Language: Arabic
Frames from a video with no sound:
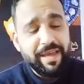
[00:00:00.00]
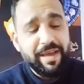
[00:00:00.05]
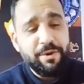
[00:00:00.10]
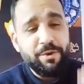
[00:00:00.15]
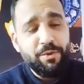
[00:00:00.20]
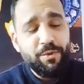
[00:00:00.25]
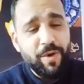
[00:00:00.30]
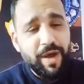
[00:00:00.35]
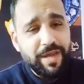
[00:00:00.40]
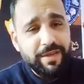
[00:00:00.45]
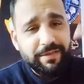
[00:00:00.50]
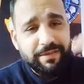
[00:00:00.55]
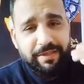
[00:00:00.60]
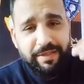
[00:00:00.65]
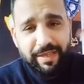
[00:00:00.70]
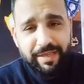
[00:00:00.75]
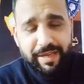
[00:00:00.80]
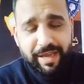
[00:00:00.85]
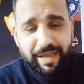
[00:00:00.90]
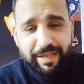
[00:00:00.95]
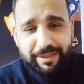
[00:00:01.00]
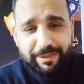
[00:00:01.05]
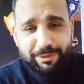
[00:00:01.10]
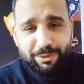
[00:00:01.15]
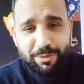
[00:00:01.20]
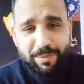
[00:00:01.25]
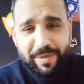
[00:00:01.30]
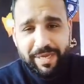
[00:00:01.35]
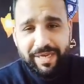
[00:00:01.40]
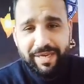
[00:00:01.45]
هو اصلا
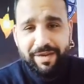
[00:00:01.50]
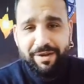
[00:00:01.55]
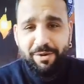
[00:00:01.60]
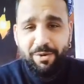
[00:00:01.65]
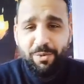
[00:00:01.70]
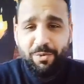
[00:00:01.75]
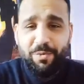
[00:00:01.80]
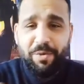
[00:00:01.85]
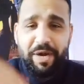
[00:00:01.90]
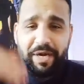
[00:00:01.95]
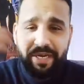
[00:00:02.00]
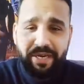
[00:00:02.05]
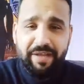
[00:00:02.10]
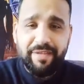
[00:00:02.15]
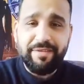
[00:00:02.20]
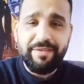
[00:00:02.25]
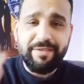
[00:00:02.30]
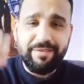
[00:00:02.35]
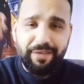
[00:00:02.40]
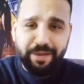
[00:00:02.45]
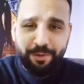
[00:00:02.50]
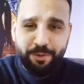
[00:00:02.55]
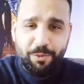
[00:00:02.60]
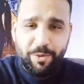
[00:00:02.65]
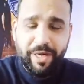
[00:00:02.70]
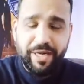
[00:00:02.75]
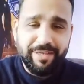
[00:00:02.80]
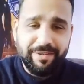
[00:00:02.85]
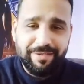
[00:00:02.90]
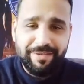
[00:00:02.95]
عنده ميل ان هو ينضج
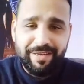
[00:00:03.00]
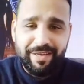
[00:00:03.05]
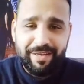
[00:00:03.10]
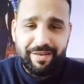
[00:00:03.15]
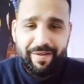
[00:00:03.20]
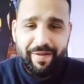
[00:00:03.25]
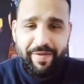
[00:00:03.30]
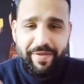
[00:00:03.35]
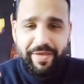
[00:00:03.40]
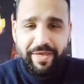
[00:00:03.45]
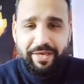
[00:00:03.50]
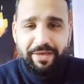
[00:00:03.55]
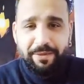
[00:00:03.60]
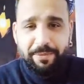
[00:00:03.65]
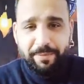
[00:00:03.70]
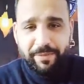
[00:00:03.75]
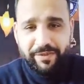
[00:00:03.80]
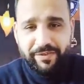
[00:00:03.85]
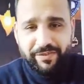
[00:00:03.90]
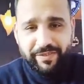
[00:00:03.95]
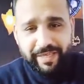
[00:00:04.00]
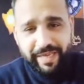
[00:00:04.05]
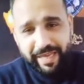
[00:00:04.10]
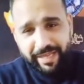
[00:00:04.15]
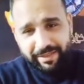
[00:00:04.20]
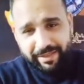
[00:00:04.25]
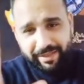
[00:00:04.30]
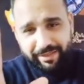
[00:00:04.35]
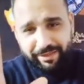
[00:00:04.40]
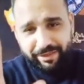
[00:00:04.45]
وينضج
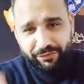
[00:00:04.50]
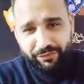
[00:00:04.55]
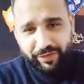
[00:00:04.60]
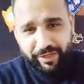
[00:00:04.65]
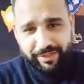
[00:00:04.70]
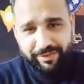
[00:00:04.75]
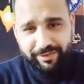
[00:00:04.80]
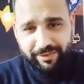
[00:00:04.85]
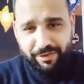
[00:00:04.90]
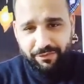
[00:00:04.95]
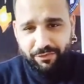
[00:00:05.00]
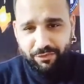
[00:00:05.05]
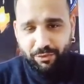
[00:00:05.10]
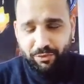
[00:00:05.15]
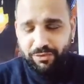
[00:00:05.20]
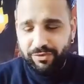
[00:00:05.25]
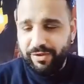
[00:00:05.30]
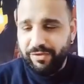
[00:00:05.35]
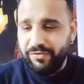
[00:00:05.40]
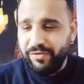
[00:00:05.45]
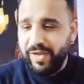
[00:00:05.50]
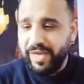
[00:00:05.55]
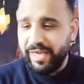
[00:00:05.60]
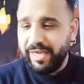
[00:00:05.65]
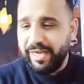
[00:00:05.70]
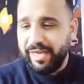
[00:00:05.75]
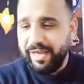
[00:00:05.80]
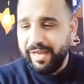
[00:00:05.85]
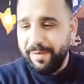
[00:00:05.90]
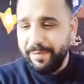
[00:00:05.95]
بزياده دي فلسفته
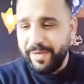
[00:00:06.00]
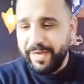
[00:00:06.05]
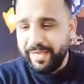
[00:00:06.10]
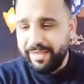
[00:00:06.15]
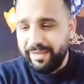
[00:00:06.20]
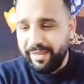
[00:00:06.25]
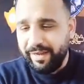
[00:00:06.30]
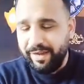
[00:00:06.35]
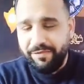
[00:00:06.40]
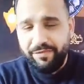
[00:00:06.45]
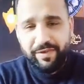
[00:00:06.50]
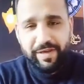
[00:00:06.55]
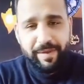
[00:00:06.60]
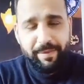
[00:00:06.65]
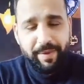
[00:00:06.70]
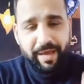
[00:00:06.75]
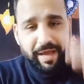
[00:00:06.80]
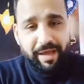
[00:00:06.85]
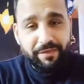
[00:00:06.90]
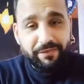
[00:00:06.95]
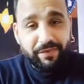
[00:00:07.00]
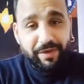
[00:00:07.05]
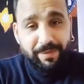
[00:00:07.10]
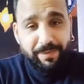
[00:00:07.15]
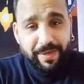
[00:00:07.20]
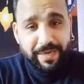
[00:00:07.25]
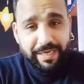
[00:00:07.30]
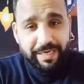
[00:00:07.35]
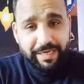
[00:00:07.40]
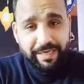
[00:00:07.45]
اتفقنا ام اختلفنا معاه في
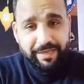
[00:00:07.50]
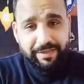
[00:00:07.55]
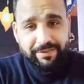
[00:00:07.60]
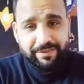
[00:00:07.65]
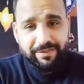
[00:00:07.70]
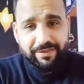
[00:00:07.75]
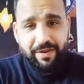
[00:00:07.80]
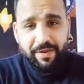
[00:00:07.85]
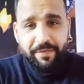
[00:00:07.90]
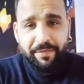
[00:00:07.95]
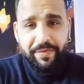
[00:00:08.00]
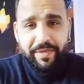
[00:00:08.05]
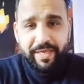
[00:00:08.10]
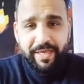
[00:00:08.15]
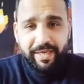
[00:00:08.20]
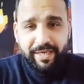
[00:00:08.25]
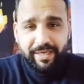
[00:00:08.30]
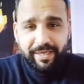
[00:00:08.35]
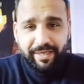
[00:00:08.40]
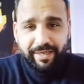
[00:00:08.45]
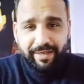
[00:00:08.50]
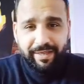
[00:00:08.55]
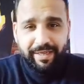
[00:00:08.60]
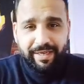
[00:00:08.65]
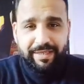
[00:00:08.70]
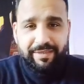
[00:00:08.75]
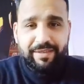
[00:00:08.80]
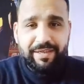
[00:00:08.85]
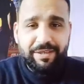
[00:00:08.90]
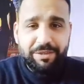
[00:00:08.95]
المركز ال
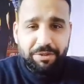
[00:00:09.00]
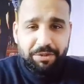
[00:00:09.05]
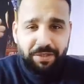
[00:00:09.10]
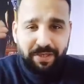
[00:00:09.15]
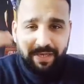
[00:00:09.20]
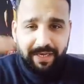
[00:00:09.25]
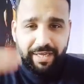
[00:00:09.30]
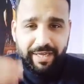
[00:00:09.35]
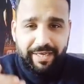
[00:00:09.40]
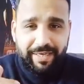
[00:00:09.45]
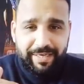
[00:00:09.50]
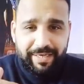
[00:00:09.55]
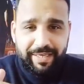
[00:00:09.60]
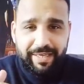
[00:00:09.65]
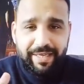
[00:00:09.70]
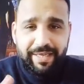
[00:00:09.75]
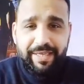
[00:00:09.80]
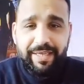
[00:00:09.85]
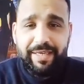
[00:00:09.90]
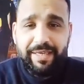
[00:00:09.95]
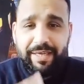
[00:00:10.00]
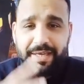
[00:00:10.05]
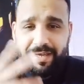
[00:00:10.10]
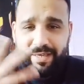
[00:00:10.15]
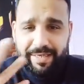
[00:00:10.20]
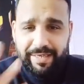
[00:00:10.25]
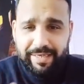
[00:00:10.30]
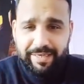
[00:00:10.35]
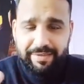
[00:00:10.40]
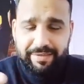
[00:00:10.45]
11
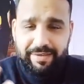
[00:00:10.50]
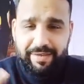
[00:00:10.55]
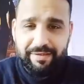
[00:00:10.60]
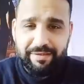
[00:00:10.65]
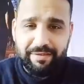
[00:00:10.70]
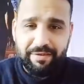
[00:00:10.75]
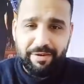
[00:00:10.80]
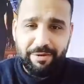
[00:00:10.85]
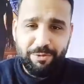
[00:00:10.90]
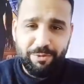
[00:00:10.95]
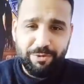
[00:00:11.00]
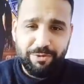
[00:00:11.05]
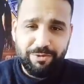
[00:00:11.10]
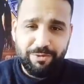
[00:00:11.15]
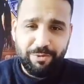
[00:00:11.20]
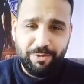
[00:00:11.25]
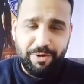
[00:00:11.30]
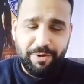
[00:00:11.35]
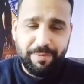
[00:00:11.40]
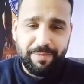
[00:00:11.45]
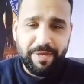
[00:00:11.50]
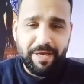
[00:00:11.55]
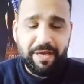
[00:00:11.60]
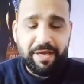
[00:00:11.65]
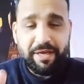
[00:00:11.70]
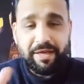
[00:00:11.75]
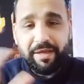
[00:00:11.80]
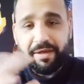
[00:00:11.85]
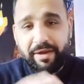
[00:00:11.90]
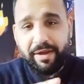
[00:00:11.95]
هنلاقي ايضا رجل ترابي
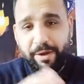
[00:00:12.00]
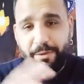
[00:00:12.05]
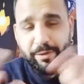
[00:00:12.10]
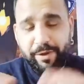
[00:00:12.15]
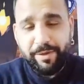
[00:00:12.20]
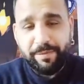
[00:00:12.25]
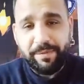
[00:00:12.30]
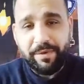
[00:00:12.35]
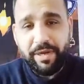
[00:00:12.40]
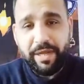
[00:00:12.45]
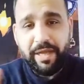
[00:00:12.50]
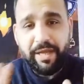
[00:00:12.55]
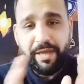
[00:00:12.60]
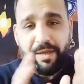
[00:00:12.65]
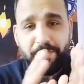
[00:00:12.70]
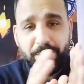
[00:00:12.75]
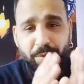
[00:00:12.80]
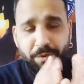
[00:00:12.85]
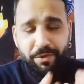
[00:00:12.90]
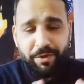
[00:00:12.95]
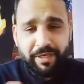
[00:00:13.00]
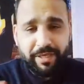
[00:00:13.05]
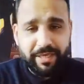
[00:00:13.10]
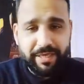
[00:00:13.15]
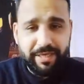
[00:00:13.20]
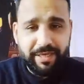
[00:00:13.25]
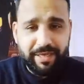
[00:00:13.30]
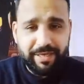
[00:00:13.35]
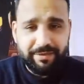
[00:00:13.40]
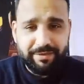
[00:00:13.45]
اخر او امراه برج
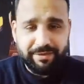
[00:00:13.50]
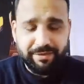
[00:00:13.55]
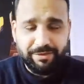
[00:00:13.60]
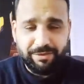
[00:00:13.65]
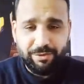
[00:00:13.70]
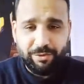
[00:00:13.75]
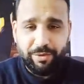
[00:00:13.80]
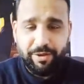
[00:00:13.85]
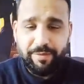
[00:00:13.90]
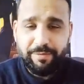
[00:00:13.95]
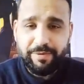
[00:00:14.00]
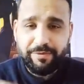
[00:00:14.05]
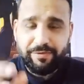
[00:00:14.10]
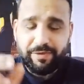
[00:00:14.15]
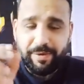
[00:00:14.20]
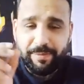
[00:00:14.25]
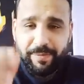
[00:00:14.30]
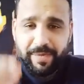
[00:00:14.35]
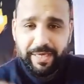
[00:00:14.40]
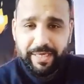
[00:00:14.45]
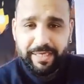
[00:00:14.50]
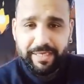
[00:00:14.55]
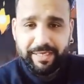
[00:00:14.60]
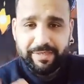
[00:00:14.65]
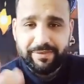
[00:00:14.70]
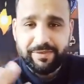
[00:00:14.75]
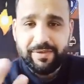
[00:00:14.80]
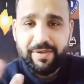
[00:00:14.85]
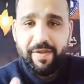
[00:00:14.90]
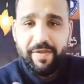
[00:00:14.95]
الجدي الترابي في المركز